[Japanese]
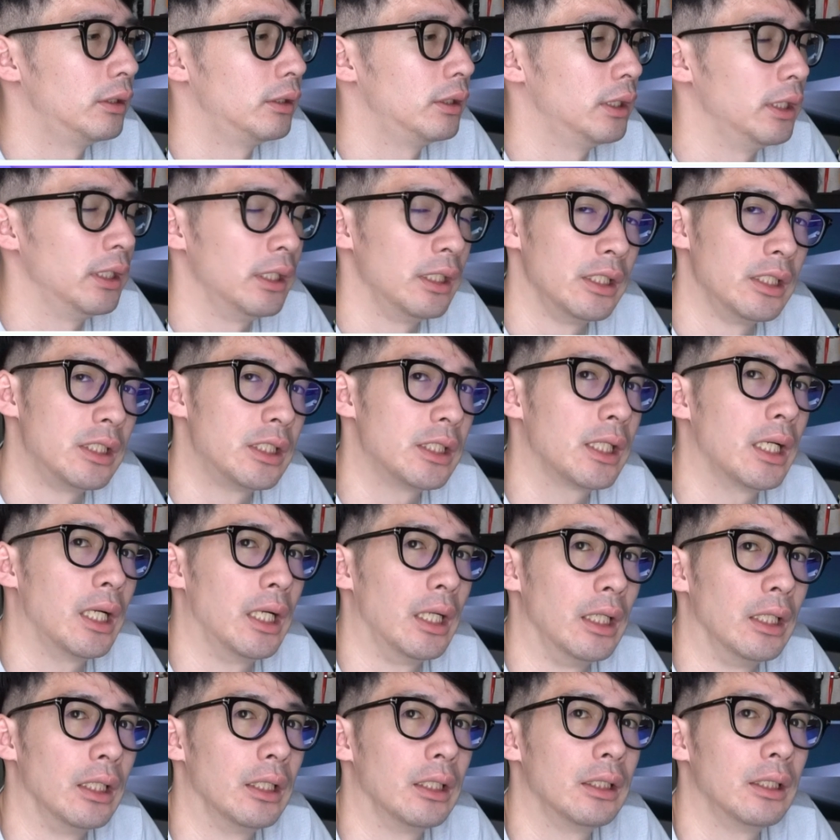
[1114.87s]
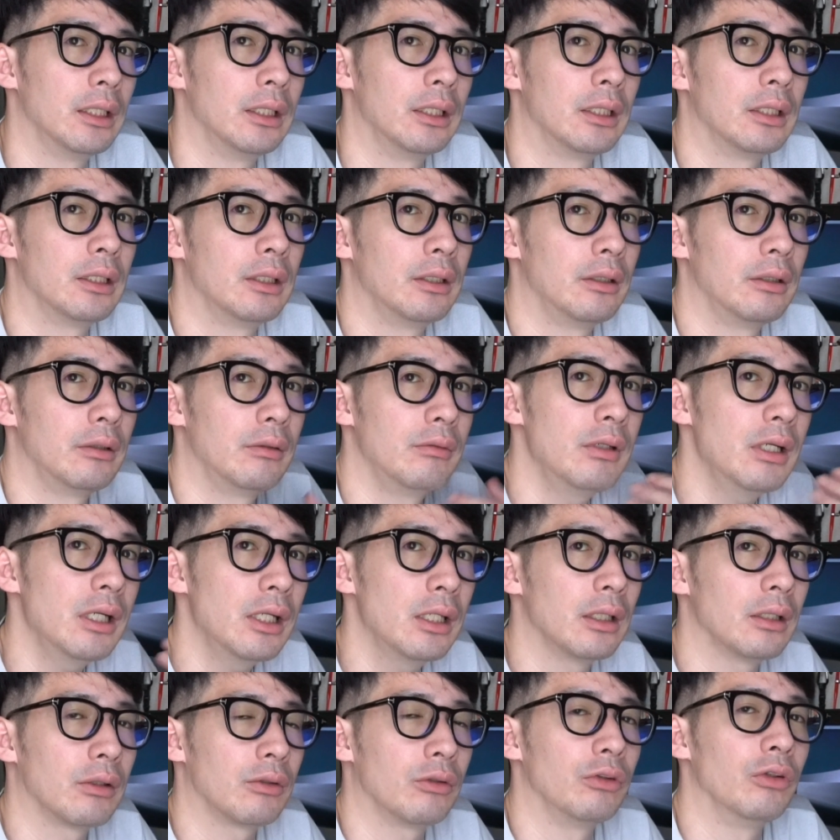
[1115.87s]
えー、次回
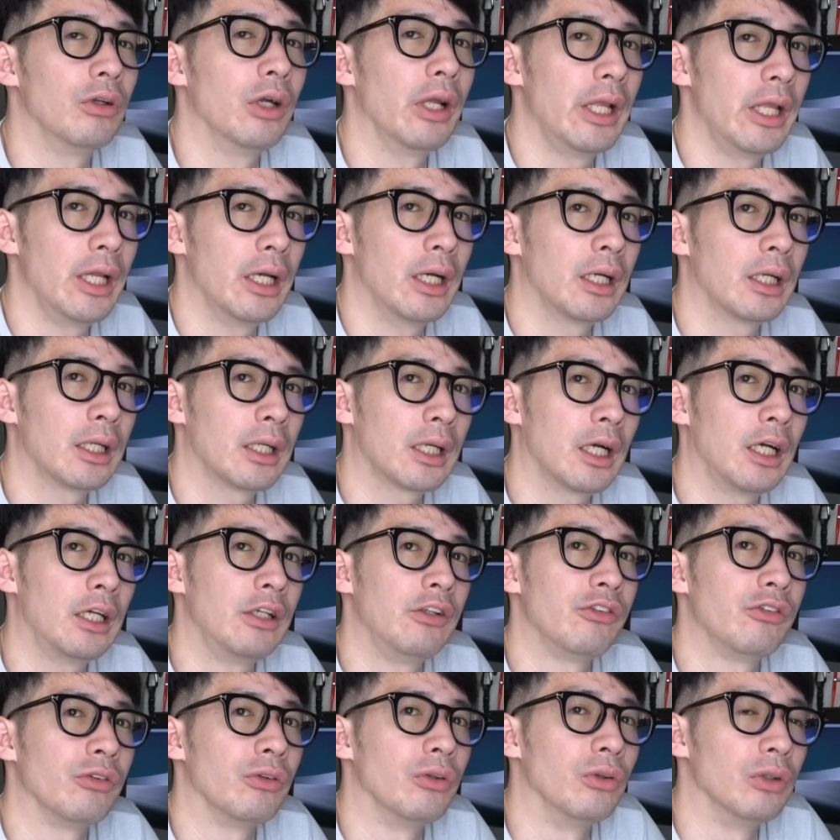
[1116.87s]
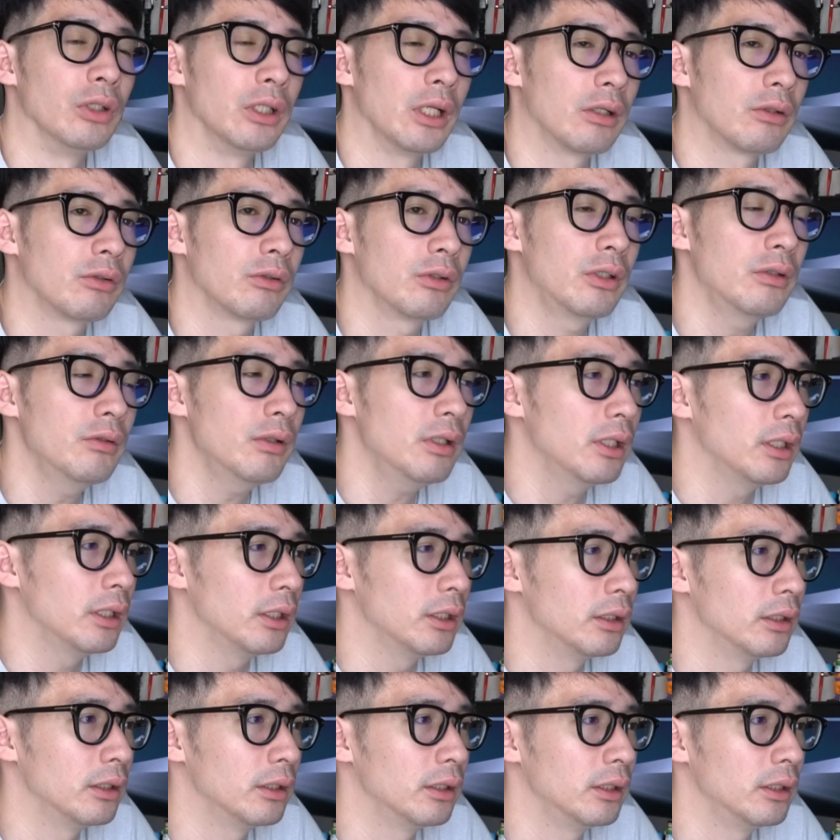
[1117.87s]
はこの部屋改造をやるときは